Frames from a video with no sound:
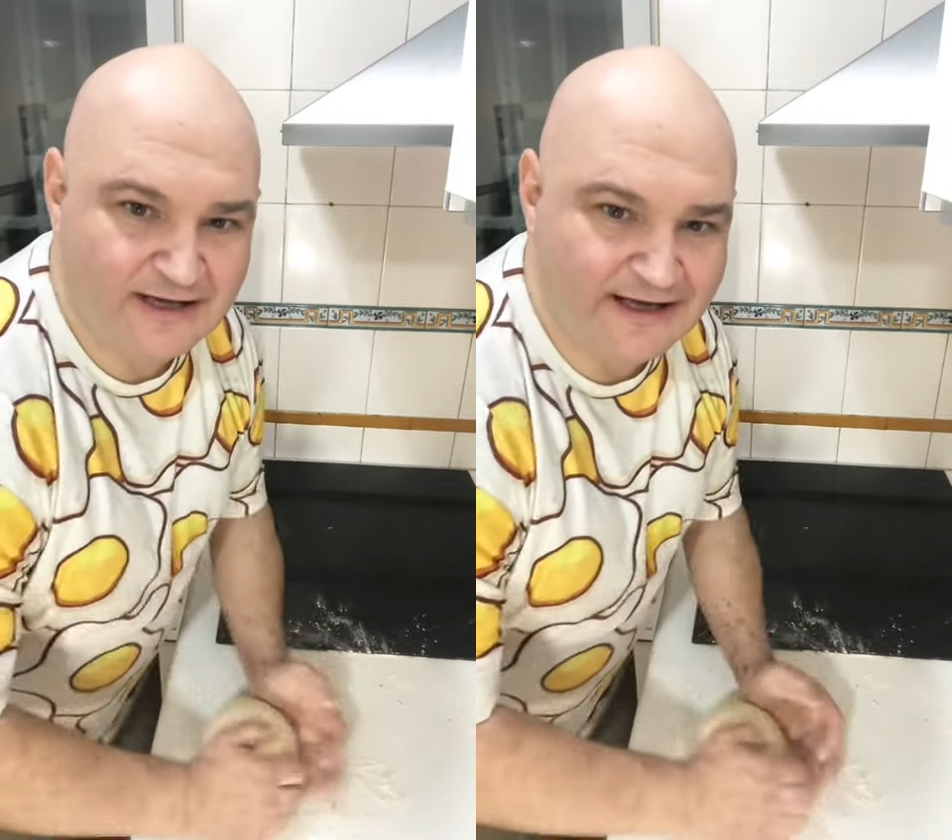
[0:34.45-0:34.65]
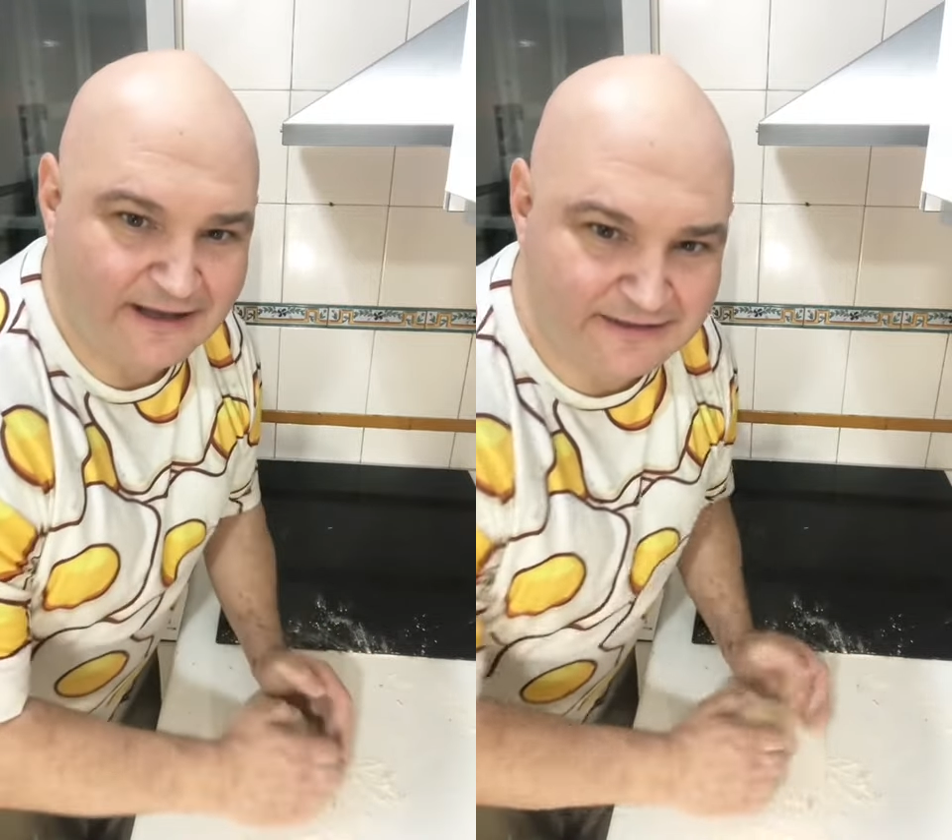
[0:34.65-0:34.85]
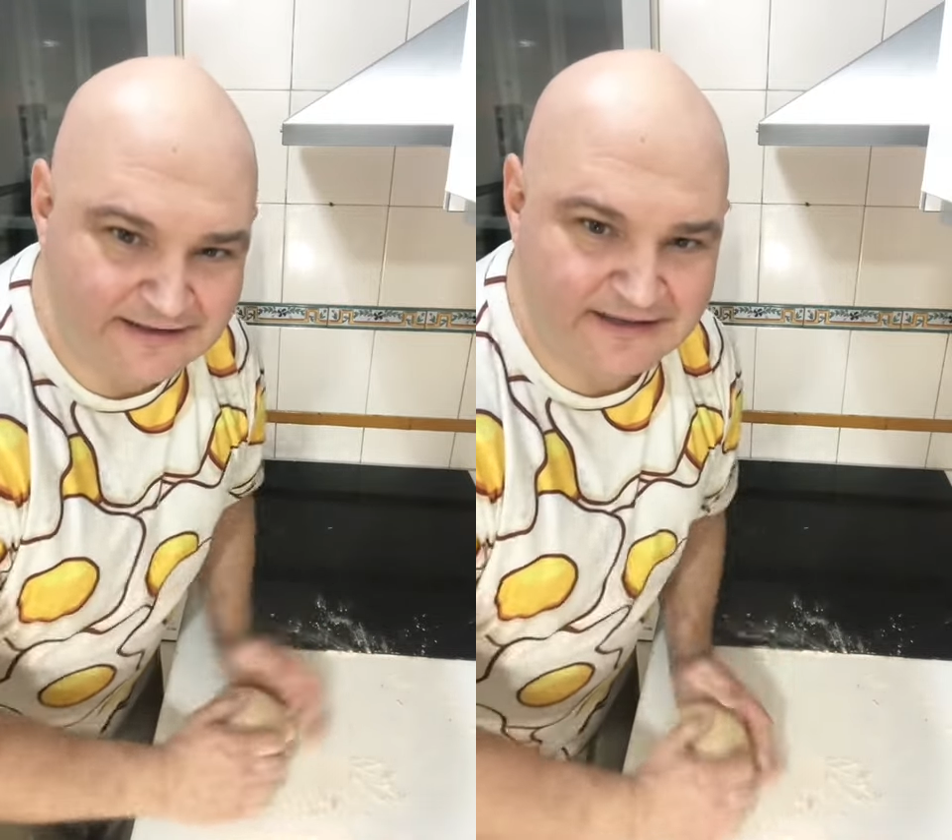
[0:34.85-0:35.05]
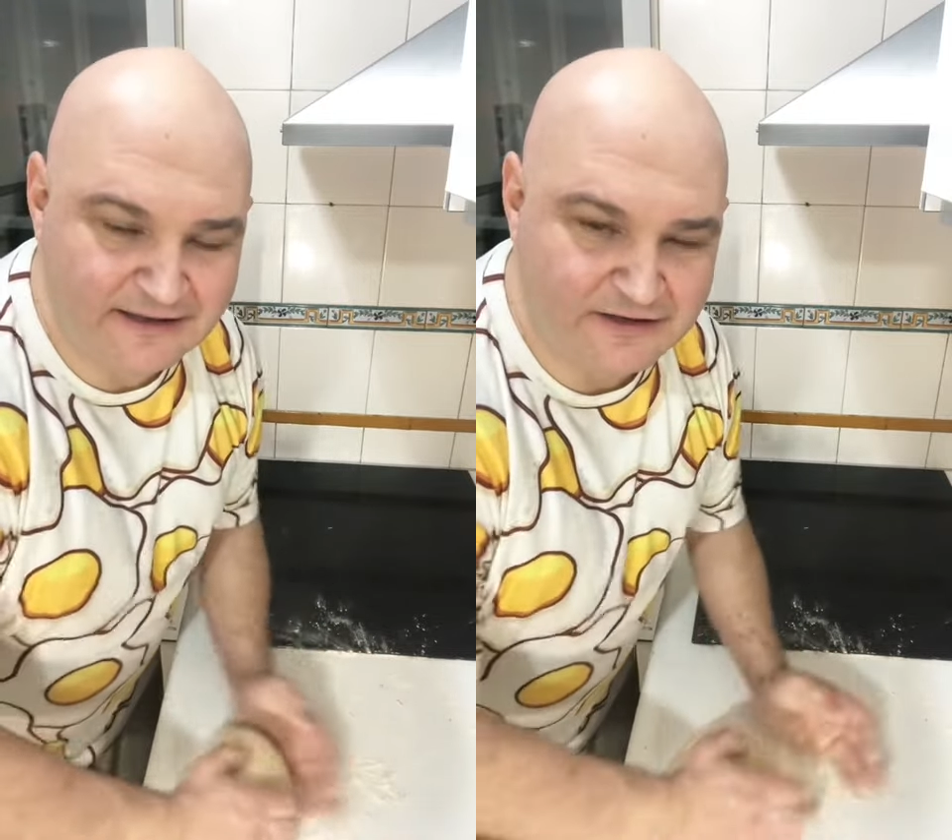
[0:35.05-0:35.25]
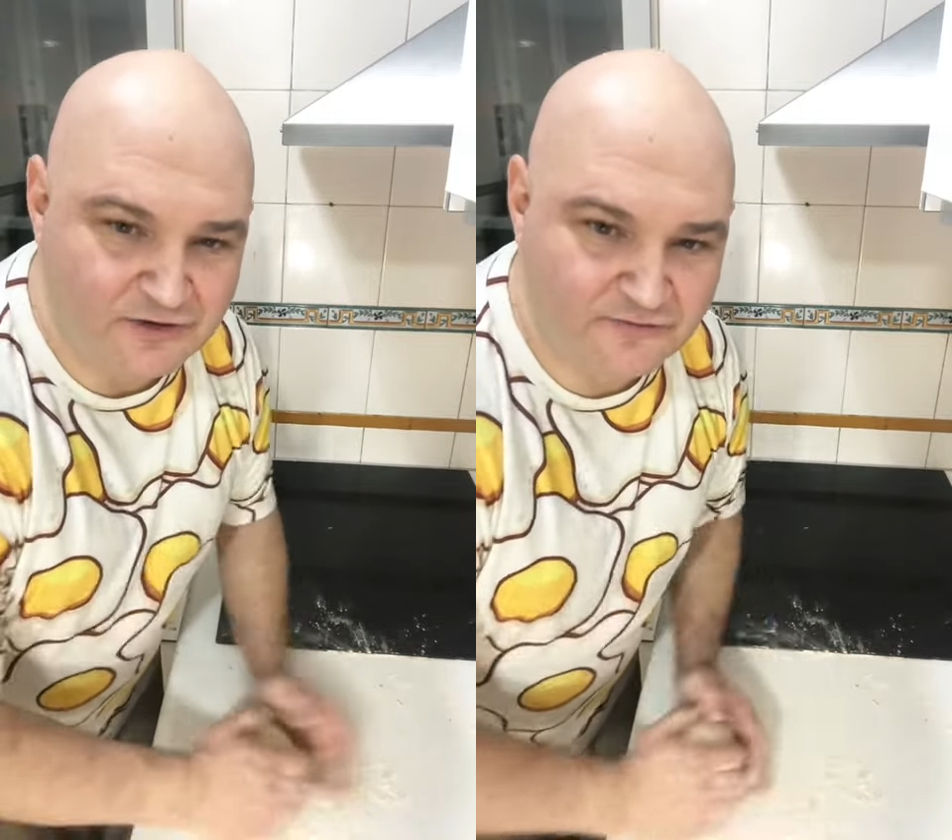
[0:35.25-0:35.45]
hacia ti,
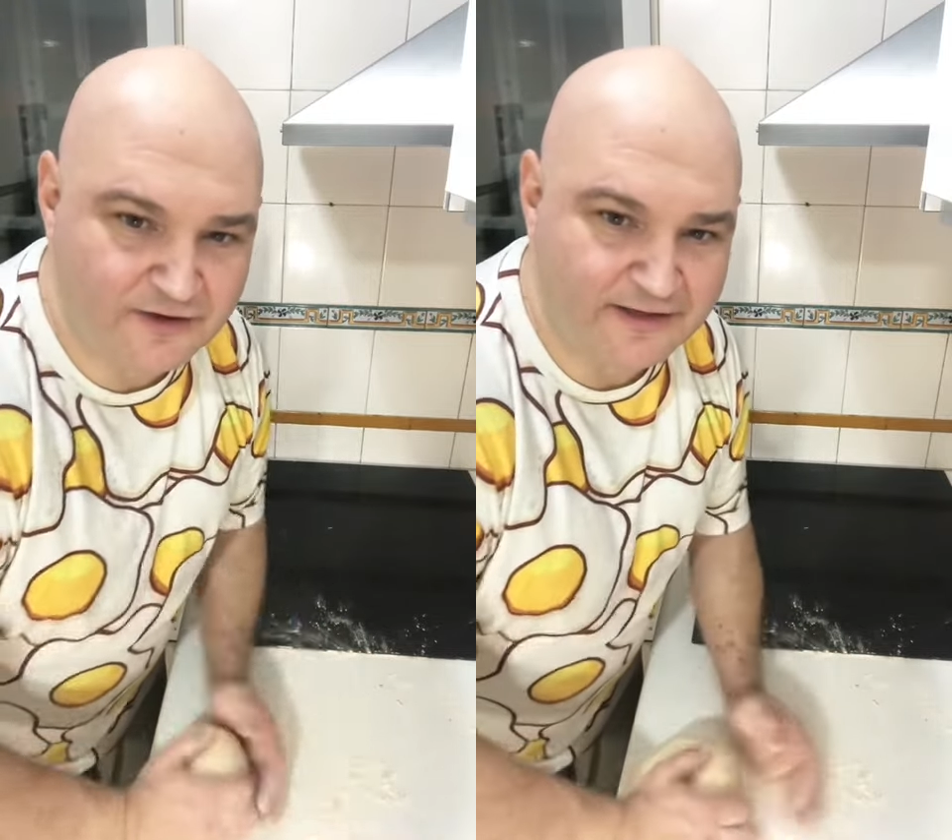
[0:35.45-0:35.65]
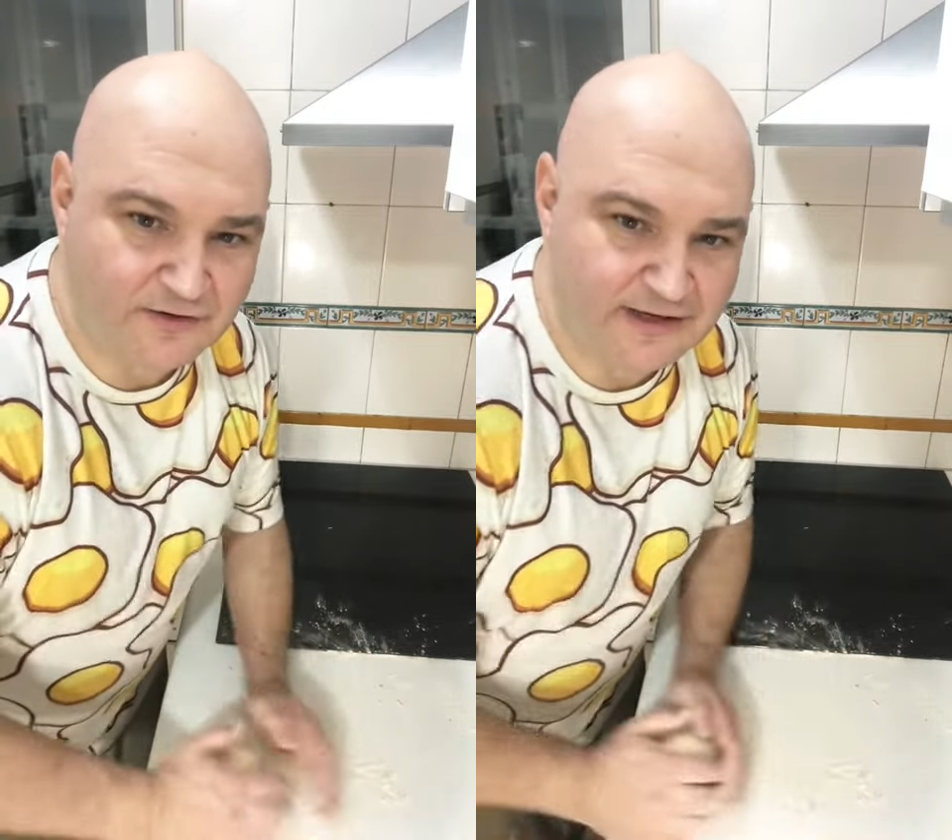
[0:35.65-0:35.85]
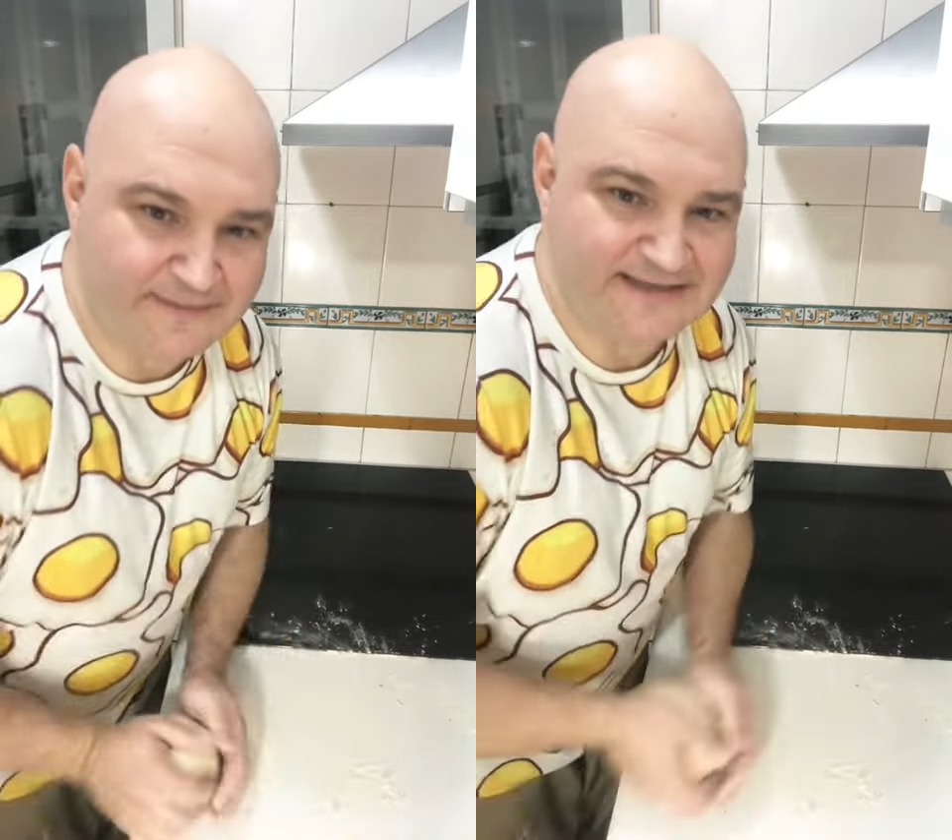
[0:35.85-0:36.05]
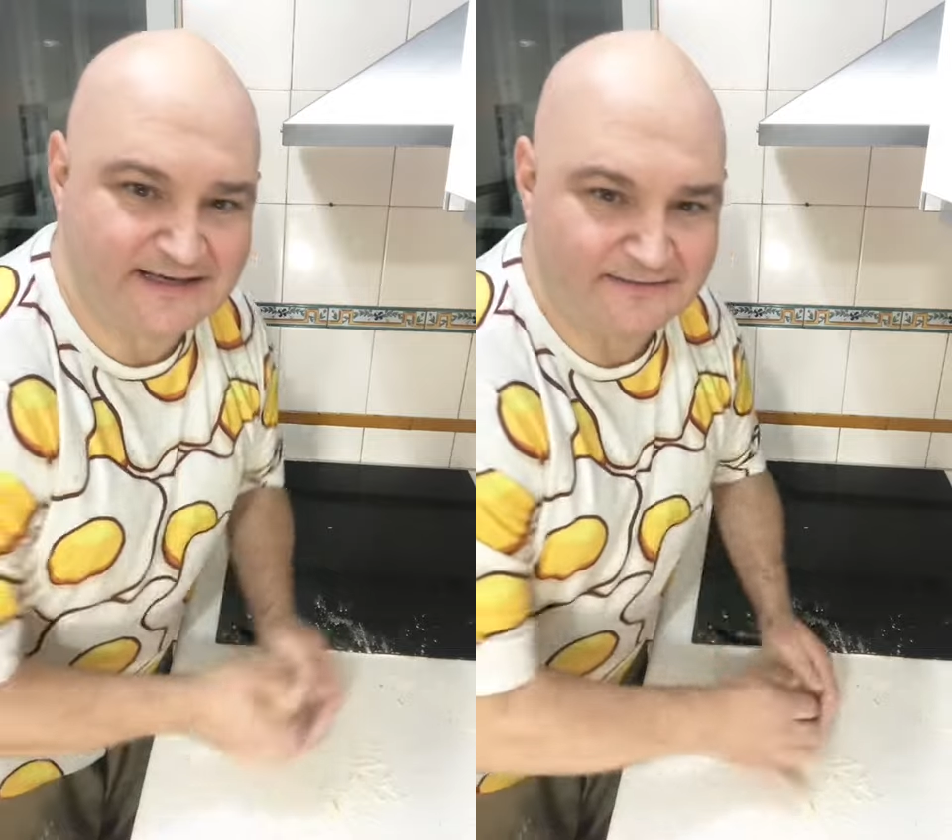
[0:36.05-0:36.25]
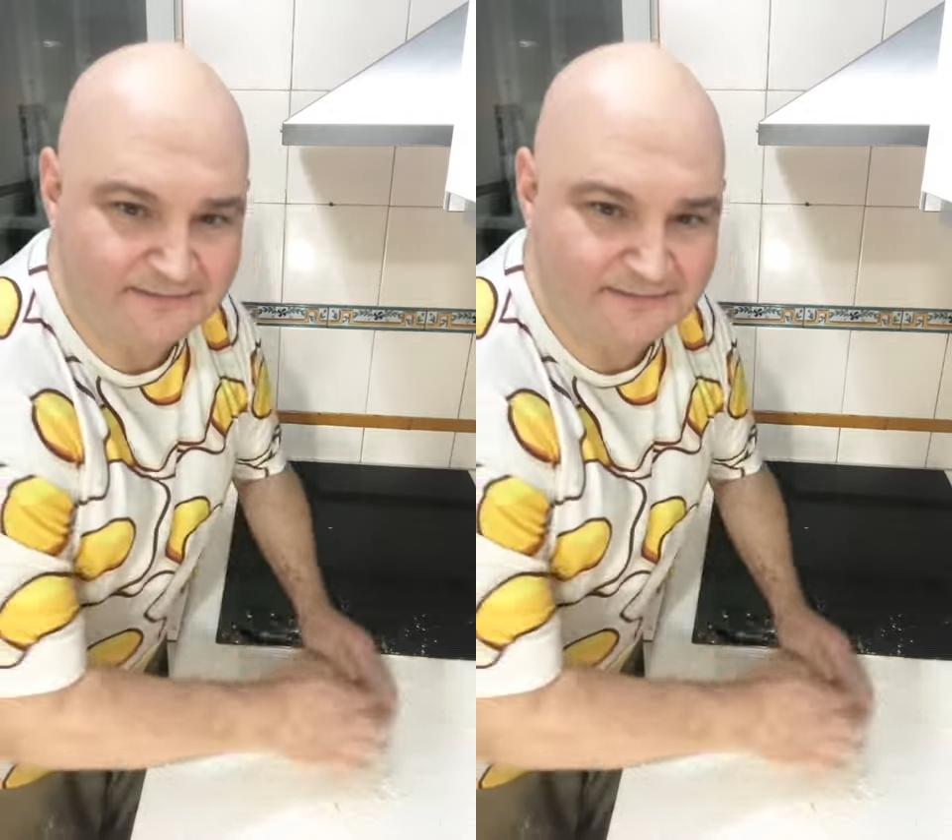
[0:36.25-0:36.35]
haciendo fuerza con la mesa,